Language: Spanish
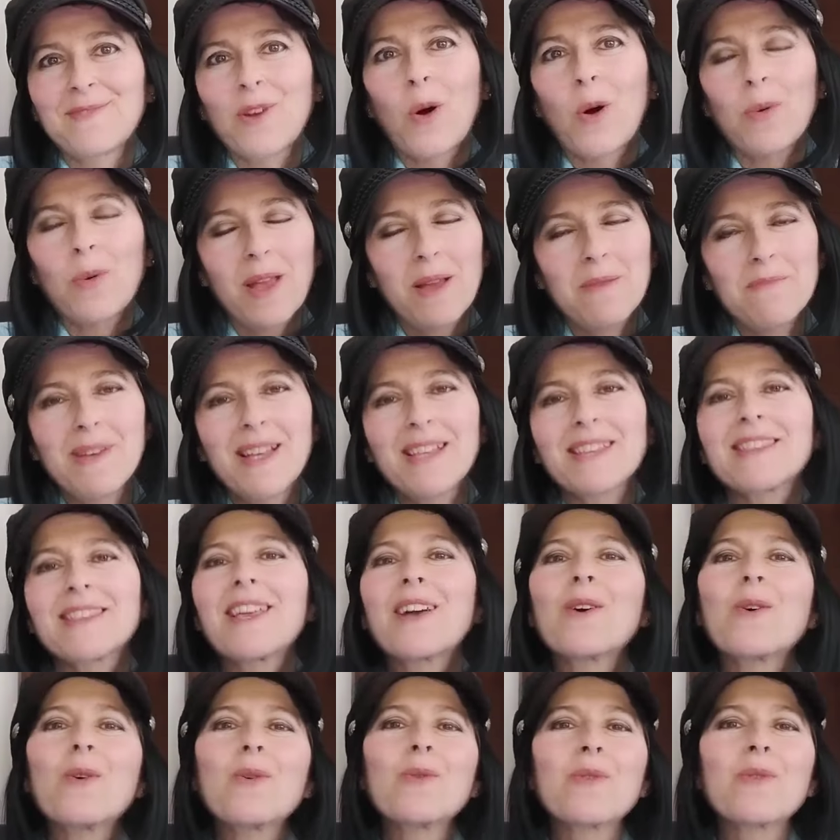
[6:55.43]

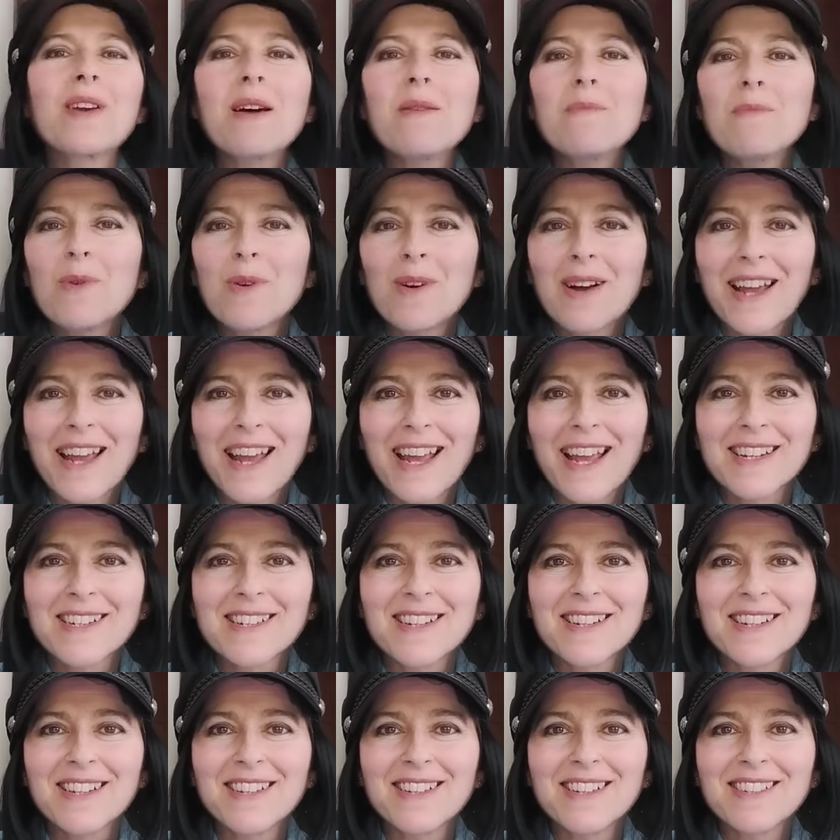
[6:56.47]
obviamente con una
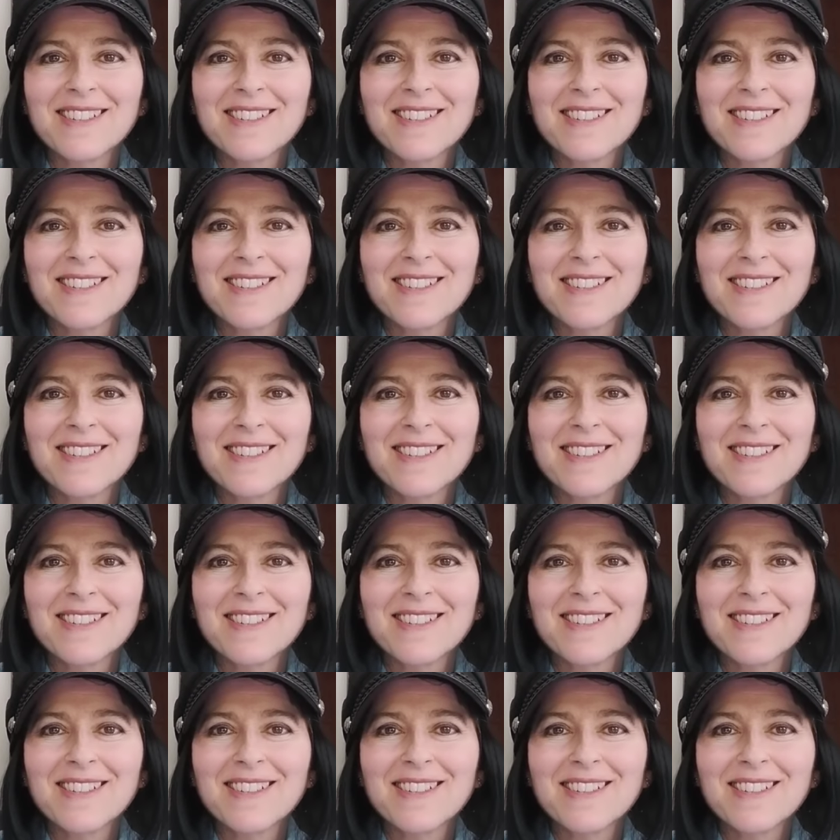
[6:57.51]
mujer